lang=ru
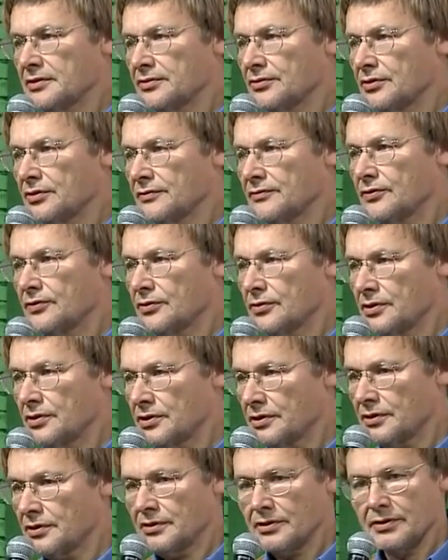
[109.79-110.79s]
что и в
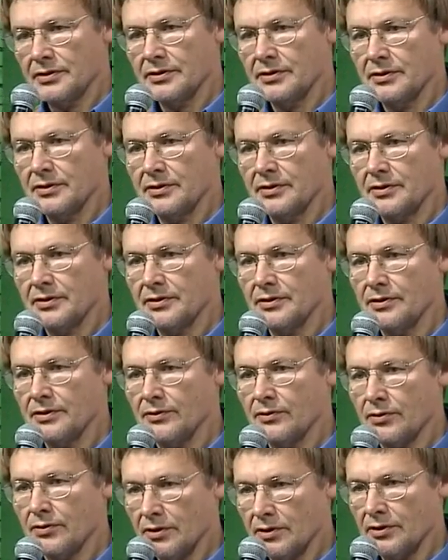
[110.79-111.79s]
других
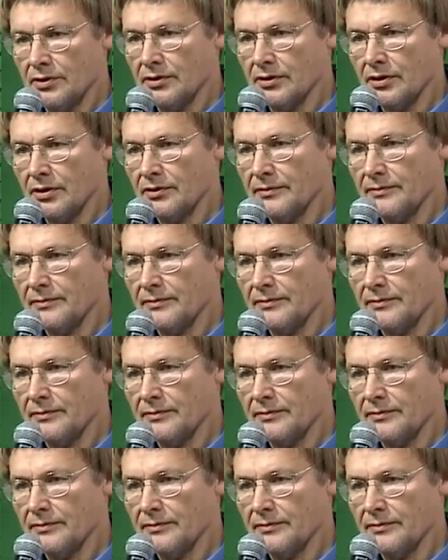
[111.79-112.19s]
э, органах.